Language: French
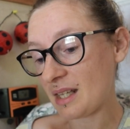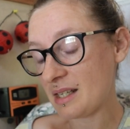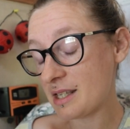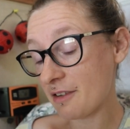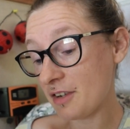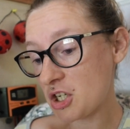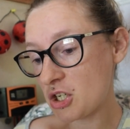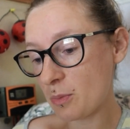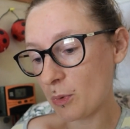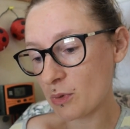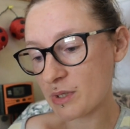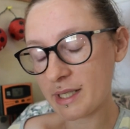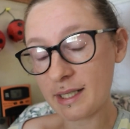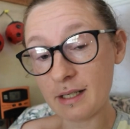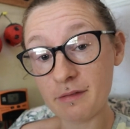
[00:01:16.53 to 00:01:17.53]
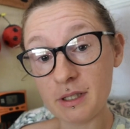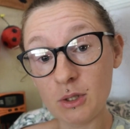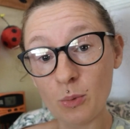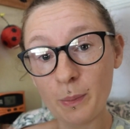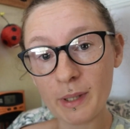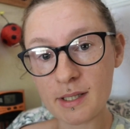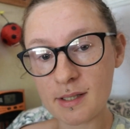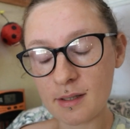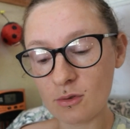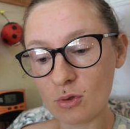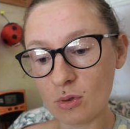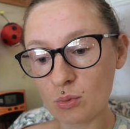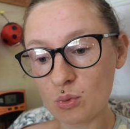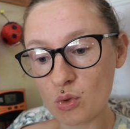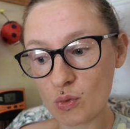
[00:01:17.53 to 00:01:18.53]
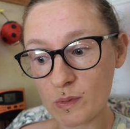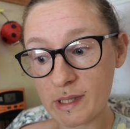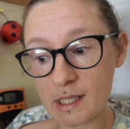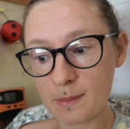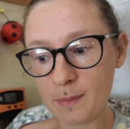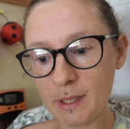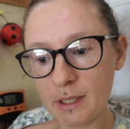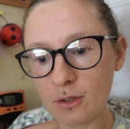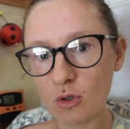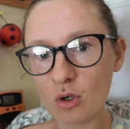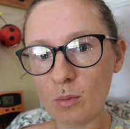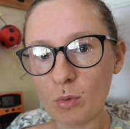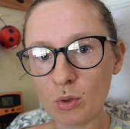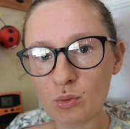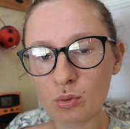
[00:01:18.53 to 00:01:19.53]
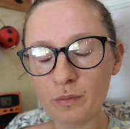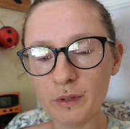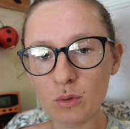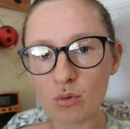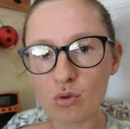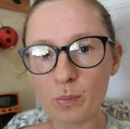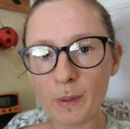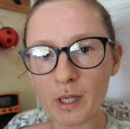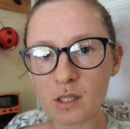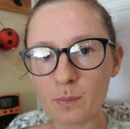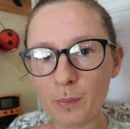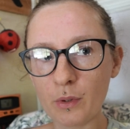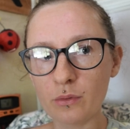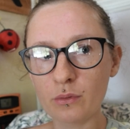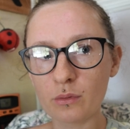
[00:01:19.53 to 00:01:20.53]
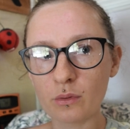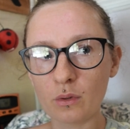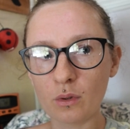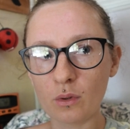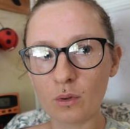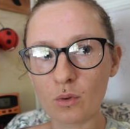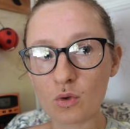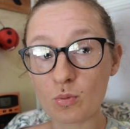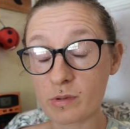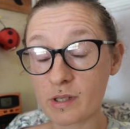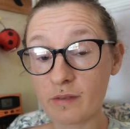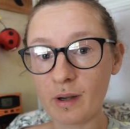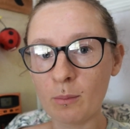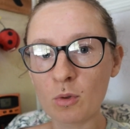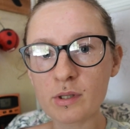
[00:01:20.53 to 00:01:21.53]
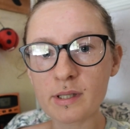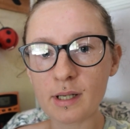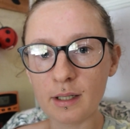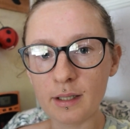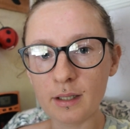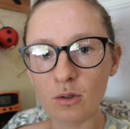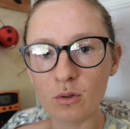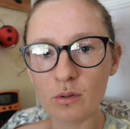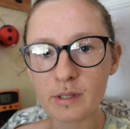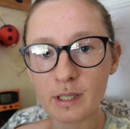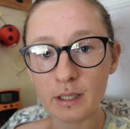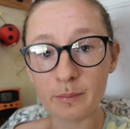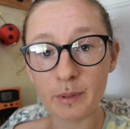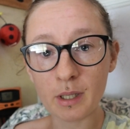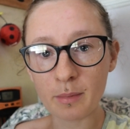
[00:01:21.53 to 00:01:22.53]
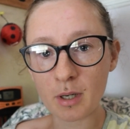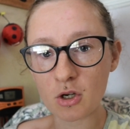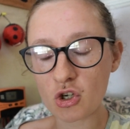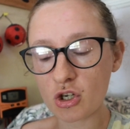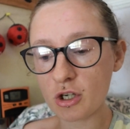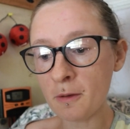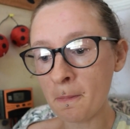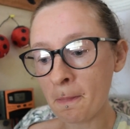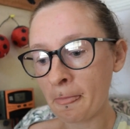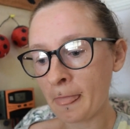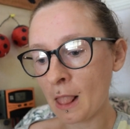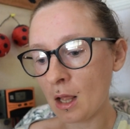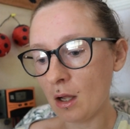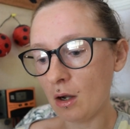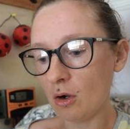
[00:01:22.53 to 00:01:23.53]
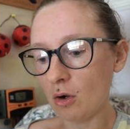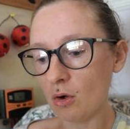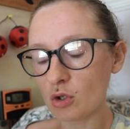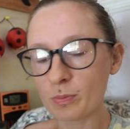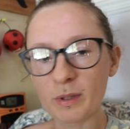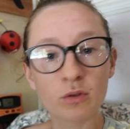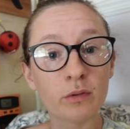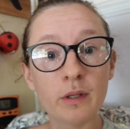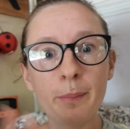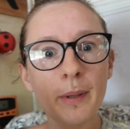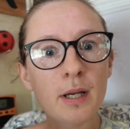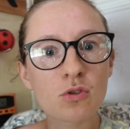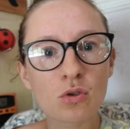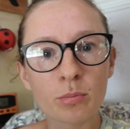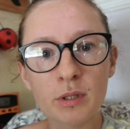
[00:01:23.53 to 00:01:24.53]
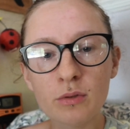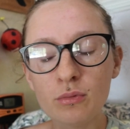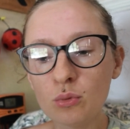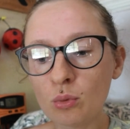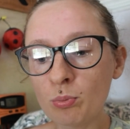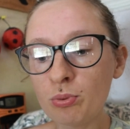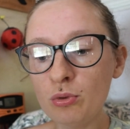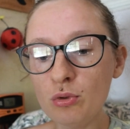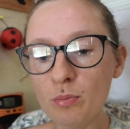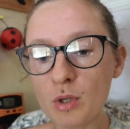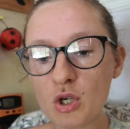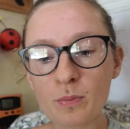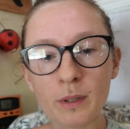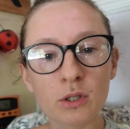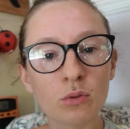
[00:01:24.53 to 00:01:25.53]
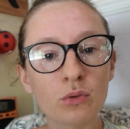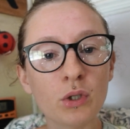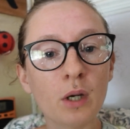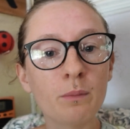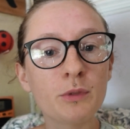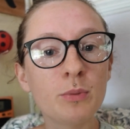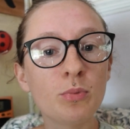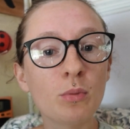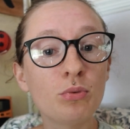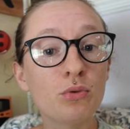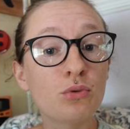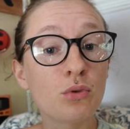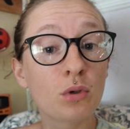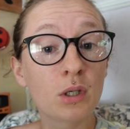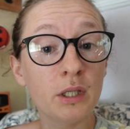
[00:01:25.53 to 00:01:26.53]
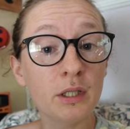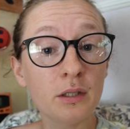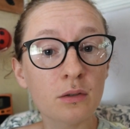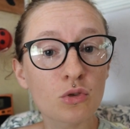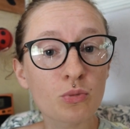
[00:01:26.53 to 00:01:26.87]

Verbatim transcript: C'est vrai que j'ai pensé que la vidéo précédente où je vous explique comment trouver de super spots, euh, je pensais vraiment que ça allait, euh, ça allait bien marcher. Je euh, je m'attendais pas à 100 000 vues non plus, mais je m'attendais à un petit peu plus de clics.